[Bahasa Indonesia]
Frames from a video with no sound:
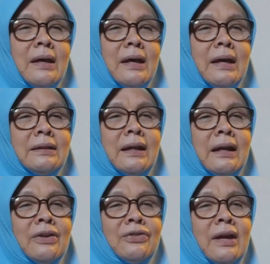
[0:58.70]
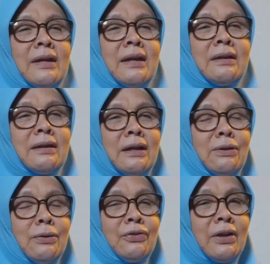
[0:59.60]
antara saya dengan
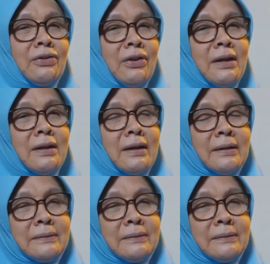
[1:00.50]
dosen saya,